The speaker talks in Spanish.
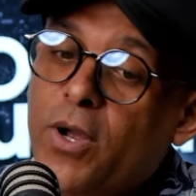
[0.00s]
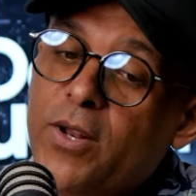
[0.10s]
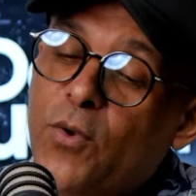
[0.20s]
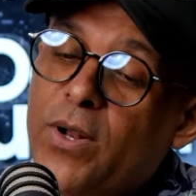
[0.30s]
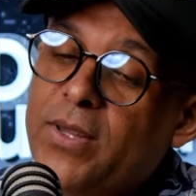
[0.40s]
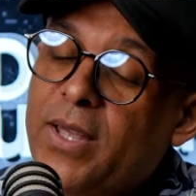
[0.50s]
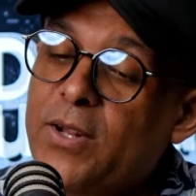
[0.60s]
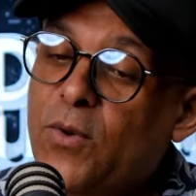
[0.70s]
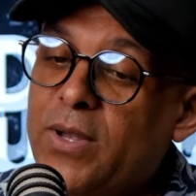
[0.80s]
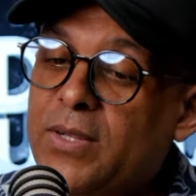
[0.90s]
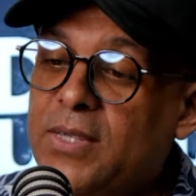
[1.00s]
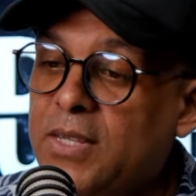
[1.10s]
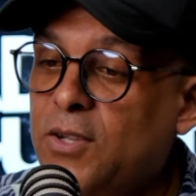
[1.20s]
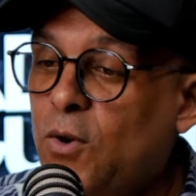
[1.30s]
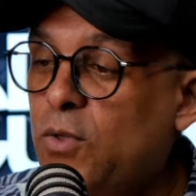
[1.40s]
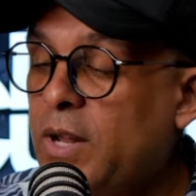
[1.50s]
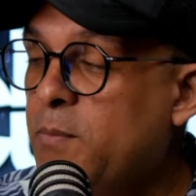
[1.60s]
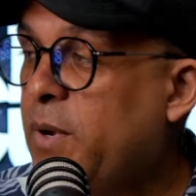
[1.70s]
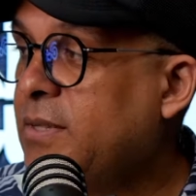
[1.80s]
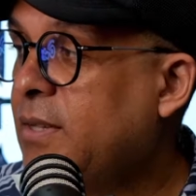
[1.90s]
porque él no, es el CEO e de la
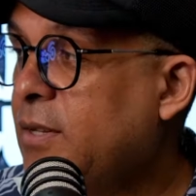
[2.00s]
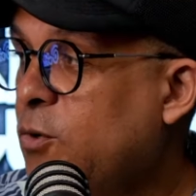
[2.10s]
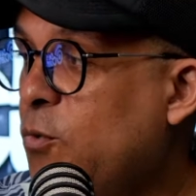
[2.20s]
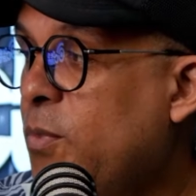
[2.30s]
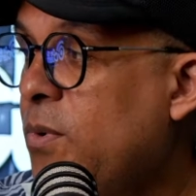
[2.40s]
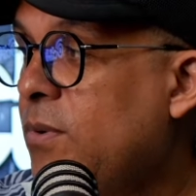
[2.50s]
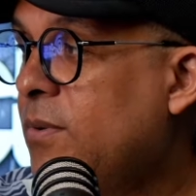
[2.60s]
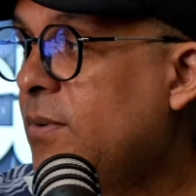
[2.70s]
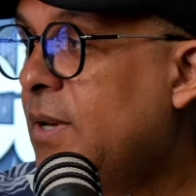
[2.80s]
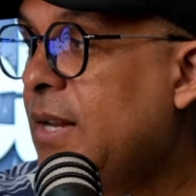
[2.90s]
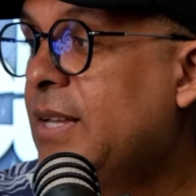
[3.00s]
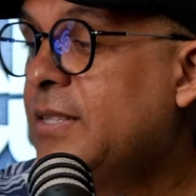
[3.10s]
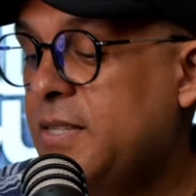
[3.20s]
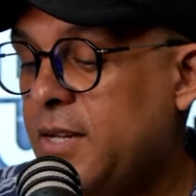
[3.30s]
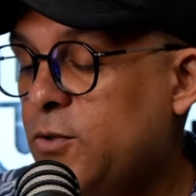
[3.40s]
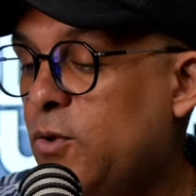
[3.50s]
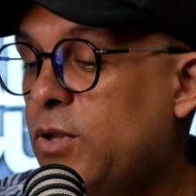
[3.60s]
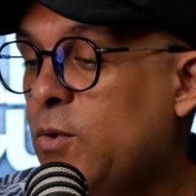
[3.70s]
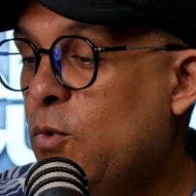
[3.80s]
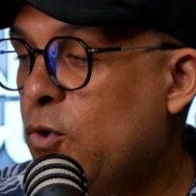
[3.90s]
empresa, del grupo. Él es director
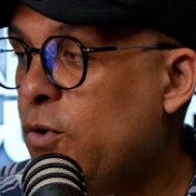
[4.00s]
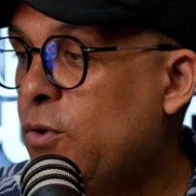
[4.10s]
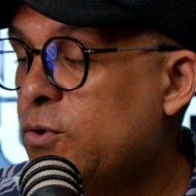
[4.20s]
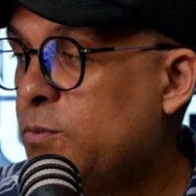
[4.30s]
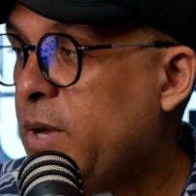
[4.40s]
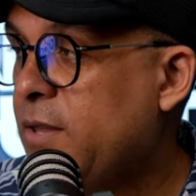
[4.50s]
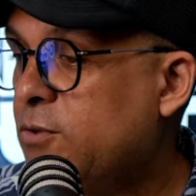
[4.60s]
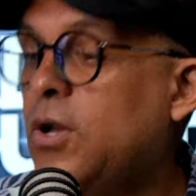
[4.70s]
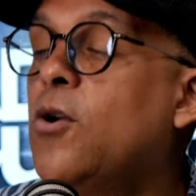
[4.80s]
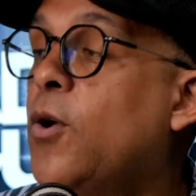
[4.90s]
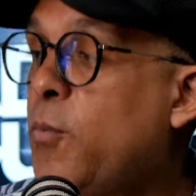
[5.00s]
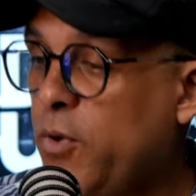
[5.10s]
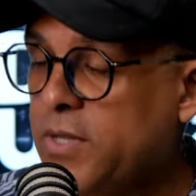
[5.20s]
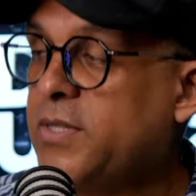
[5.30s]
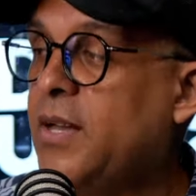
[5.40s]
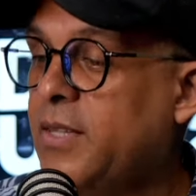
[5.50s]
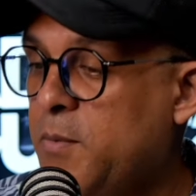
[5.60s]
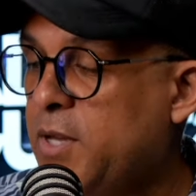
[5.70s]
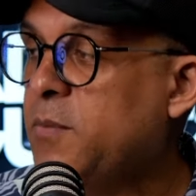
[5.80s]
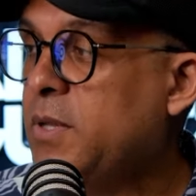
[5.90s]
de uno de los medios, aunque puede estar
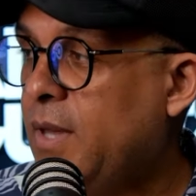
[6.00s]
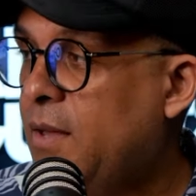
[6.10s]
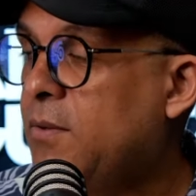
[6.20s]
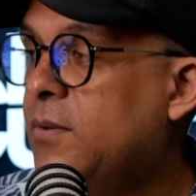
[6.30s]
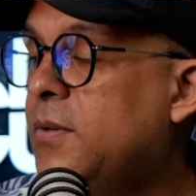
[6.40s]
también invitado.